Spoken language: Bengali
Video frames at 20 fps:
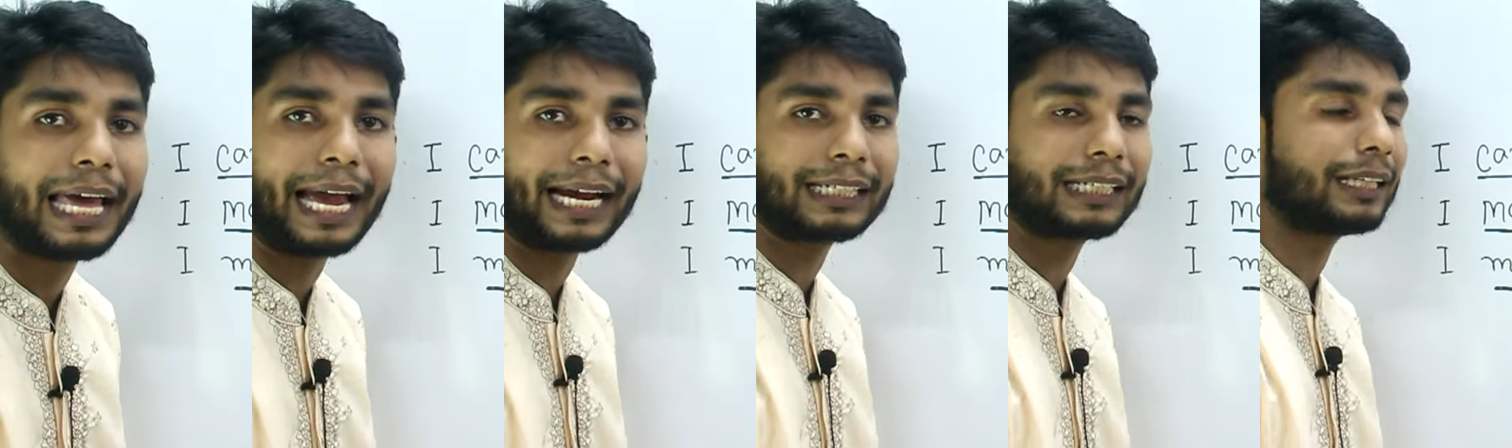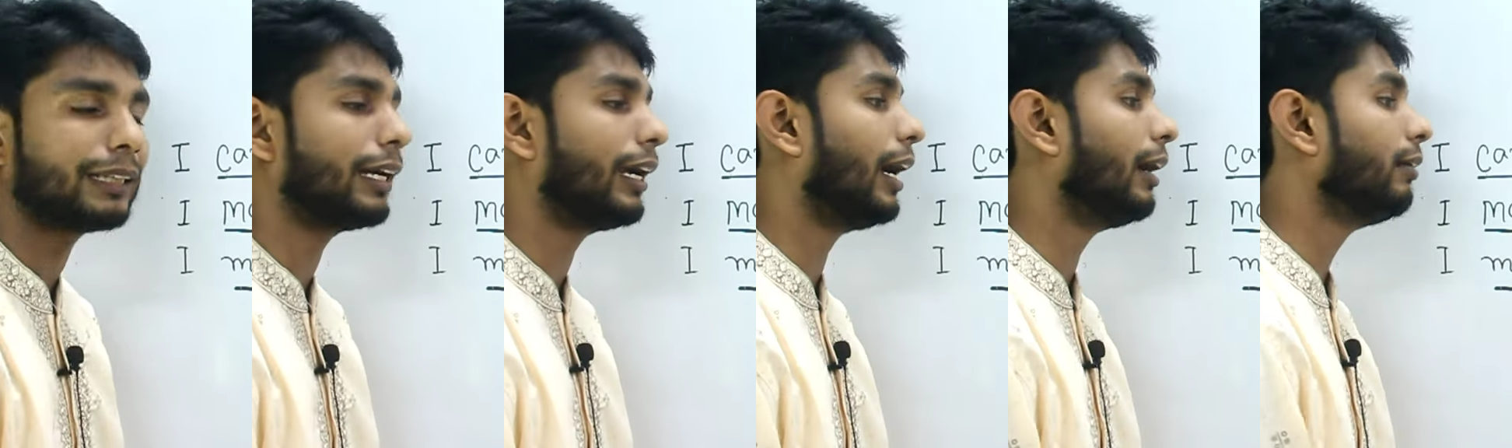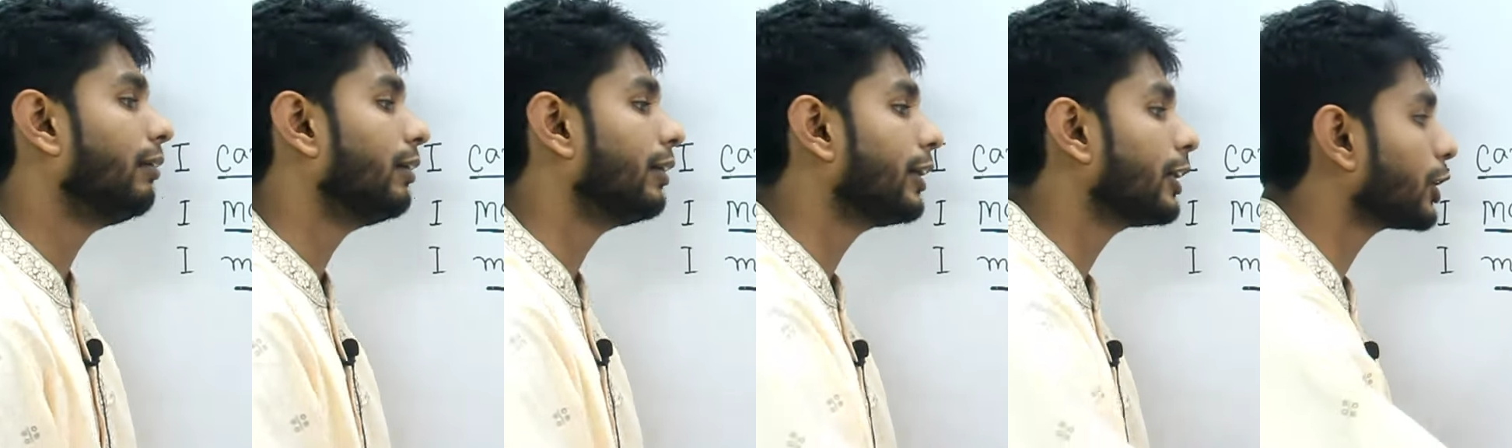একটা দ্বারা
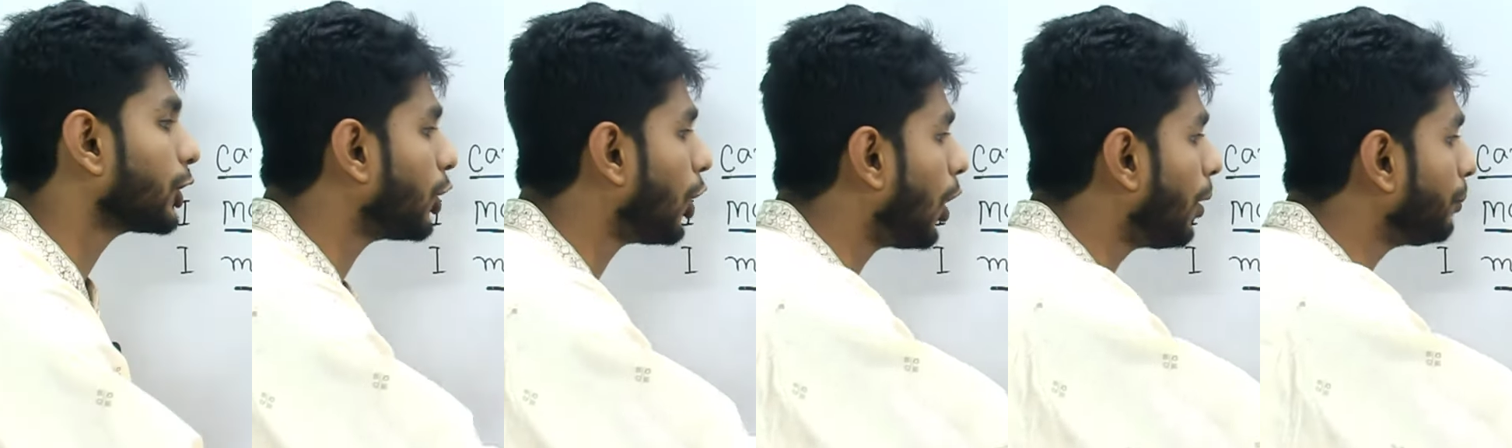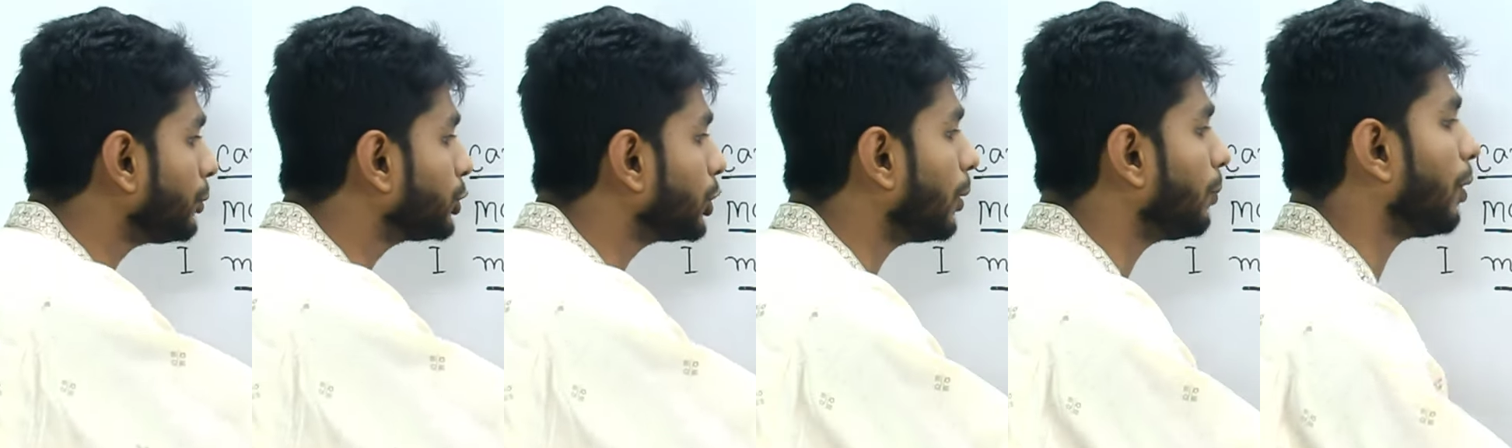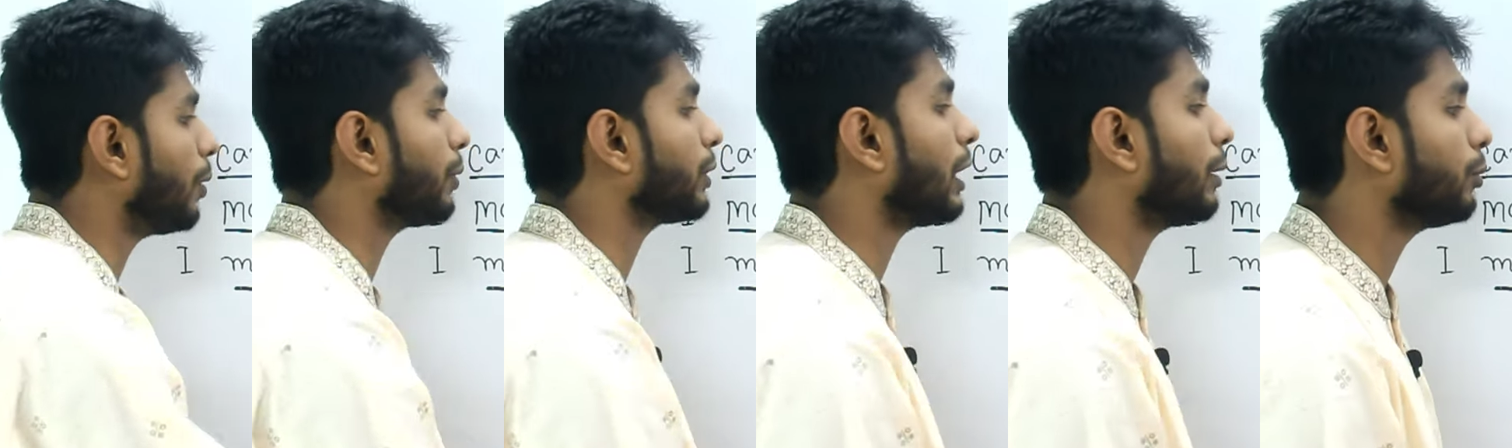কম
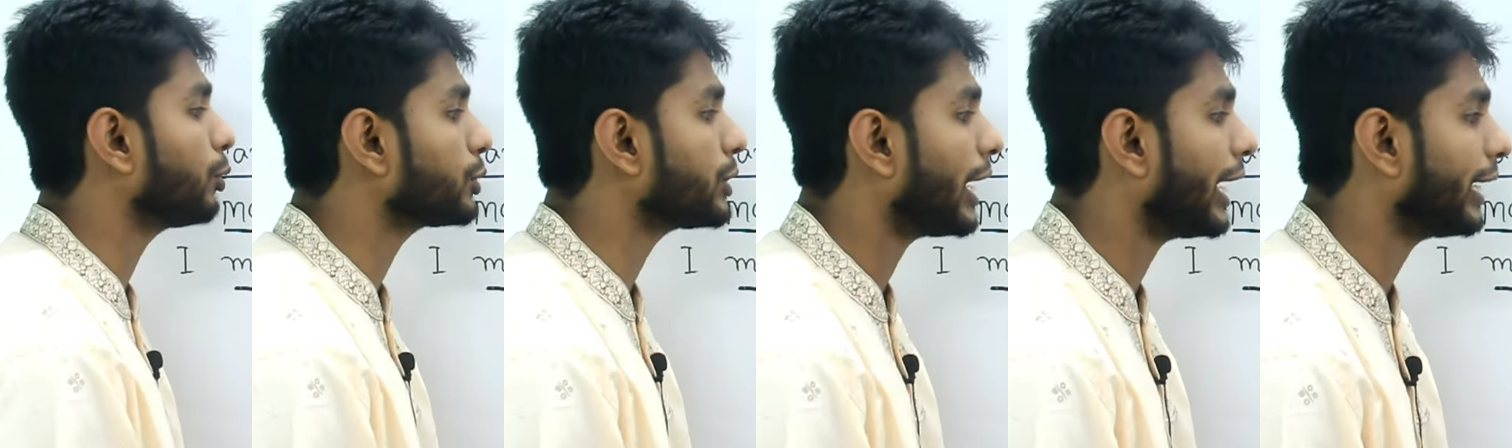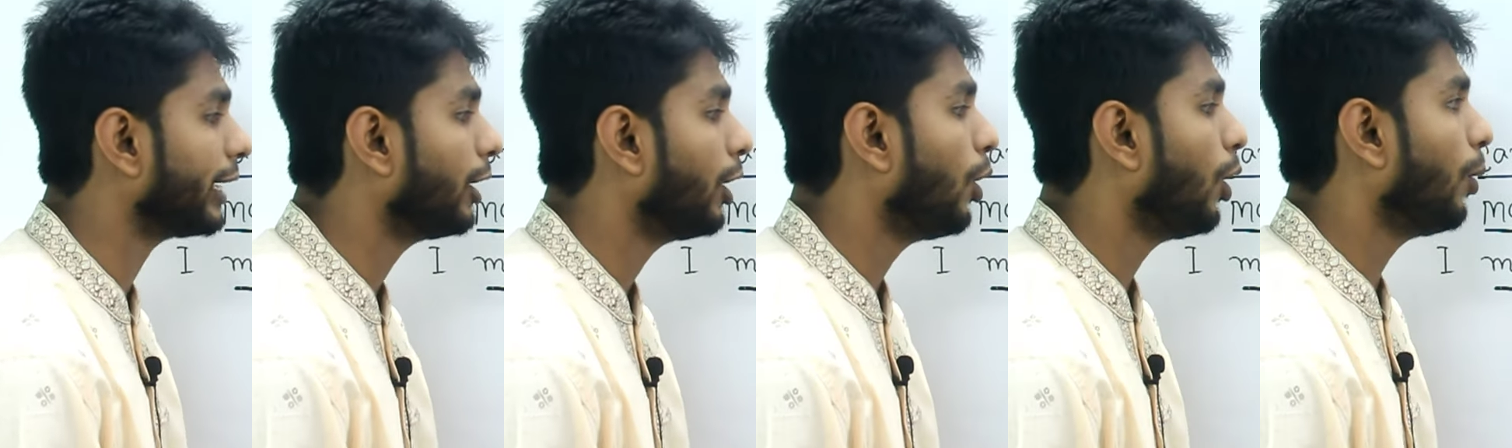সম্ভাবনা বোঝায়